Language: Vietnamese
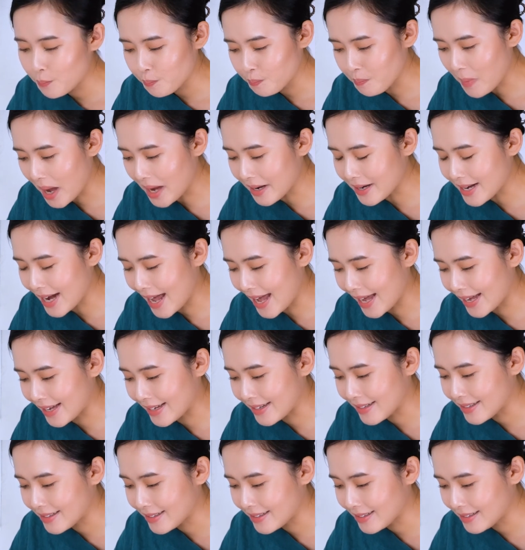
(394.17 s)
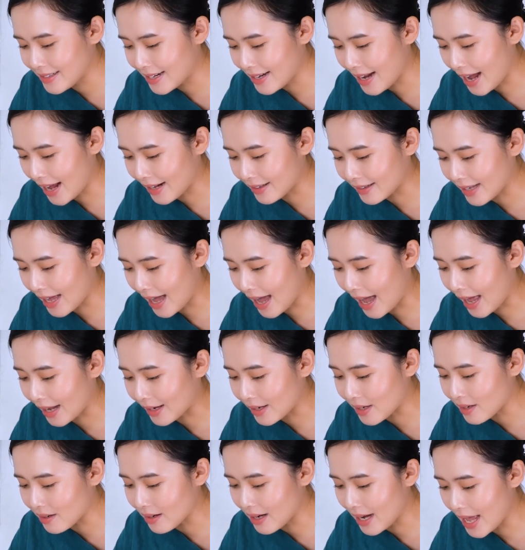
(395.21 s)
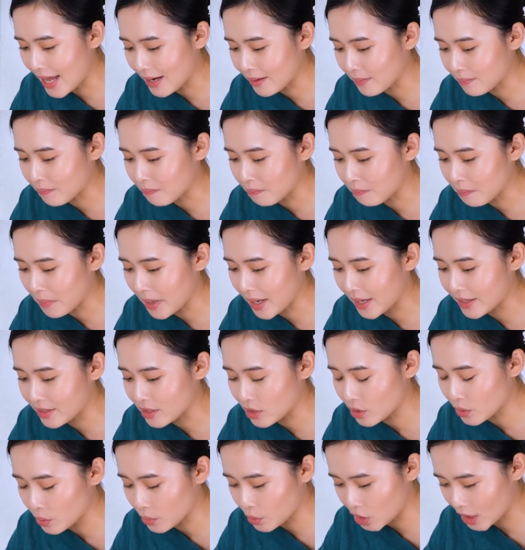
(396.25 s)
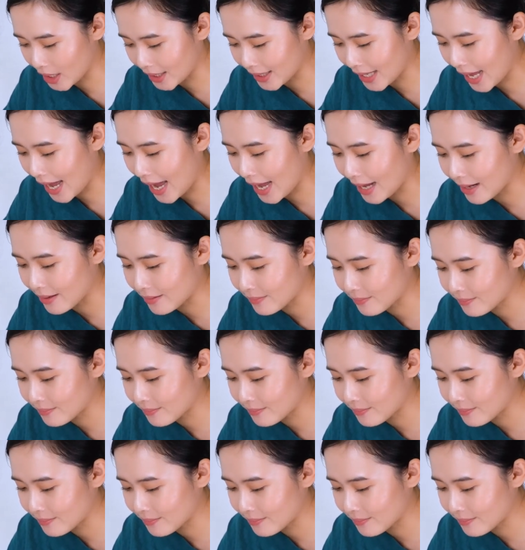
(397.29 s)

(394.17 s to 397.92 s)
Bát này Siddhartha đưa lên mời Sujata.